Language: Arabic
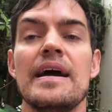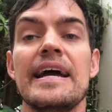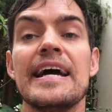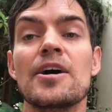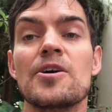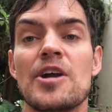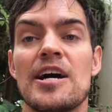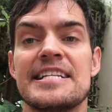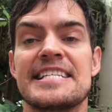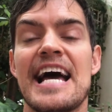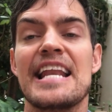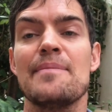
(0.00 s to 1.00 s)
اقرأ
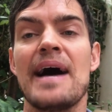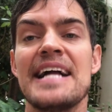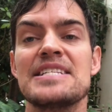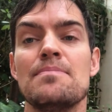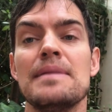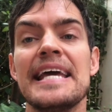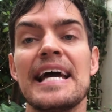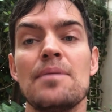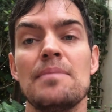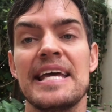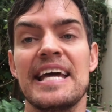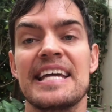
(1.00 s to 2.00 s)
التعليمات مليح
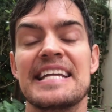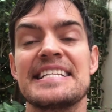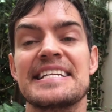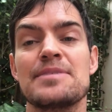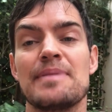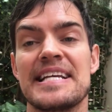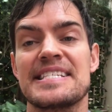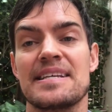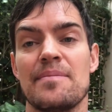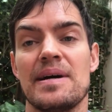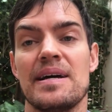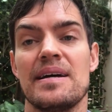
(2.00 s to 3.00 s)
مليح كي تكتب الاسم